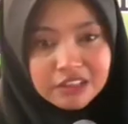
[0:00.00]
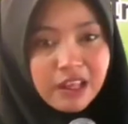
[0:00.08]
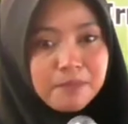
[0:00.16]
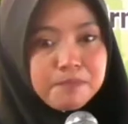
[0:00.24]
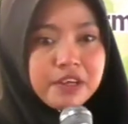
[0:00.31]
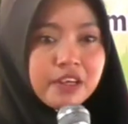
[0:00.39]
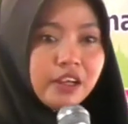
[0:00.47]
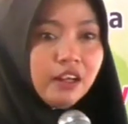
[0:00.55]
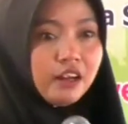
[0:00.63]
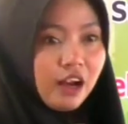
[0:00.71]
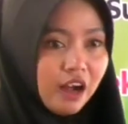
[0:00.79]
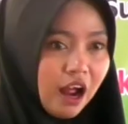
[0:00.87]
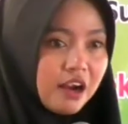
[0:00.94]
tapi
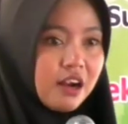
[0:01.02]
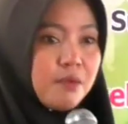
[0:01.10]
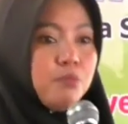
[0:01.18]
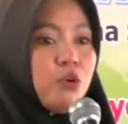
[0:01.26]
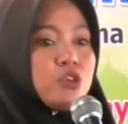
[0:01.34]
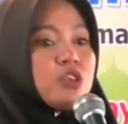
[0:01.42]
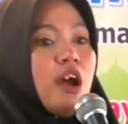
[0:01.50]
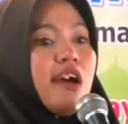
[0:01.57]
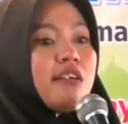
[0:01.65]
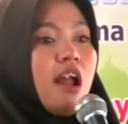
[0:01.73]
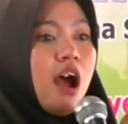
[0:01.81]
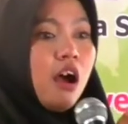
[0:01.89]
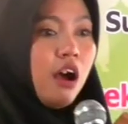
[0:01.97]
giliran anak bocah
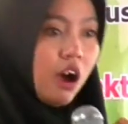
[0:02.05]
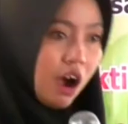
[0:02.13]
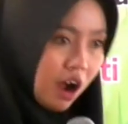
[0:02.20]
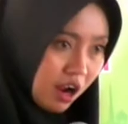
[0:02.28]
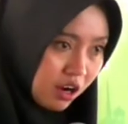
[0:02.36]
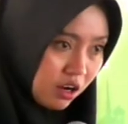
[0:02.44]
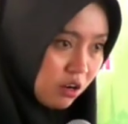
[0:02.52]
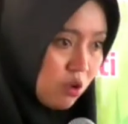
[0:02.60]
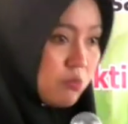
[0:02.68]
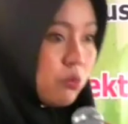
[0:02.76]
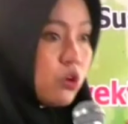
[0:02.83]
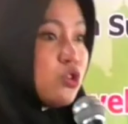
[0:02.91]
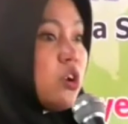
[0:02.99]
nakal
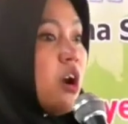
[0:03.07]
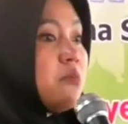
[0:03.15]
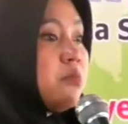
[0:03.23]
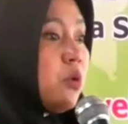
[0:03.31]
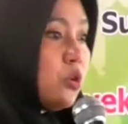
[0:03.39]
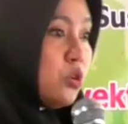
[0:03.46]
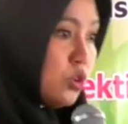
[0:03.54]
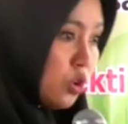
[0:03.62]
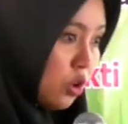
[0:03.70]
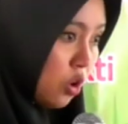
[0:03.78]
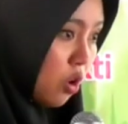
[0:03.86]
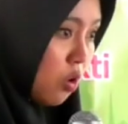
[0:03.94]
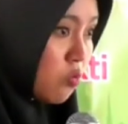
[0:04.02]
bocah
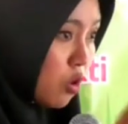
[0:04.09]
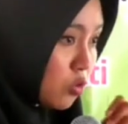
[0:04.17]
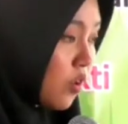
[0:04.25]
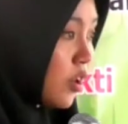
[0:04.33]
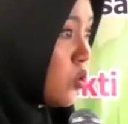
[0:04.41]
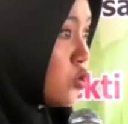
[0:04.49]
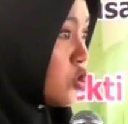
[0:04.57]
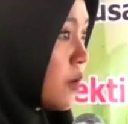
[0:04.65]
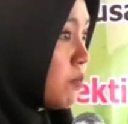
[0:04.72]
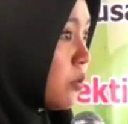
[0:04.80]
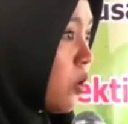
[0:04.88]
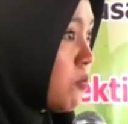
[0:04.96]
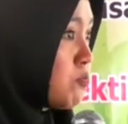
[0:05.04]
bodoh wong tone
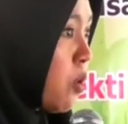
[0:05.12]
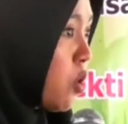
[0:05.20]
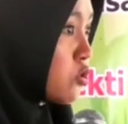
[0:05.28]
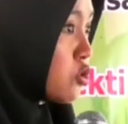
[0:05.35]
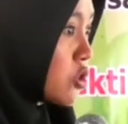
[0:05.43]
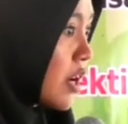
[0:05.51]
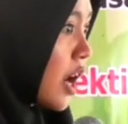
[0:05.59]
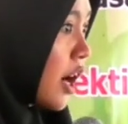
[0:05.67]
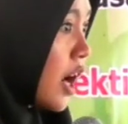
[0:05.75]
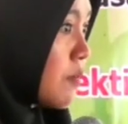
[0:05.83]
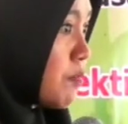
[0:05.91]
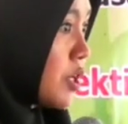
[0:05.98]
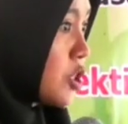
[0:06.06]
ngucap bo, bocah
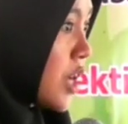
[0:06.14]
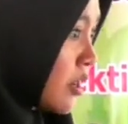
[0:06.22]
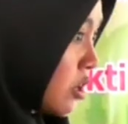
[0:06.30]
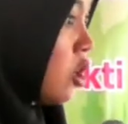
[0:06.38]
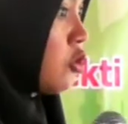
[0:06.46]
nakal pisan